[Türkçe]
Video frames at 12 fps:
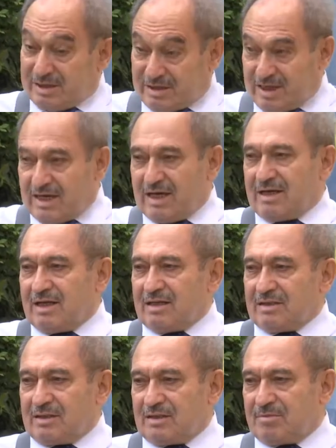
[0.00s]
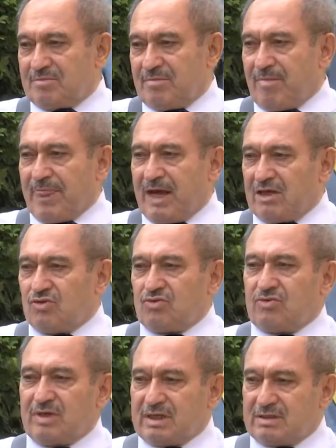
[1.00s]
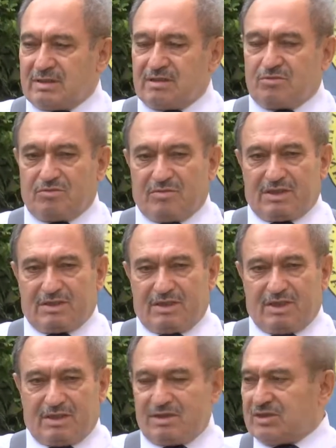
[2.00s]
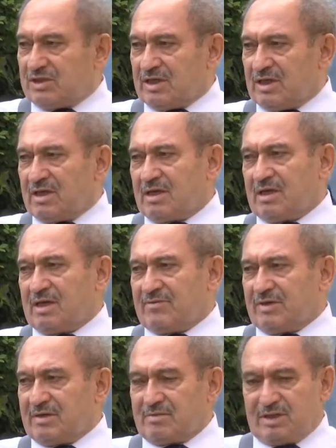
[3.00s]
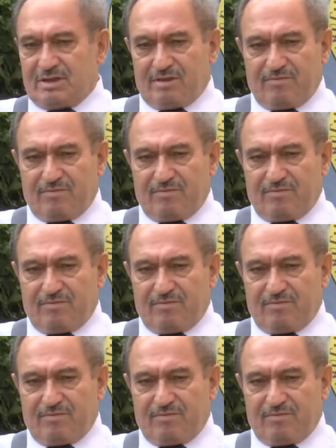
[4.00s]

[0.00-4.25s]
değerlendirip hangi üniversitede bu mesleği edineceğine karar vermeli.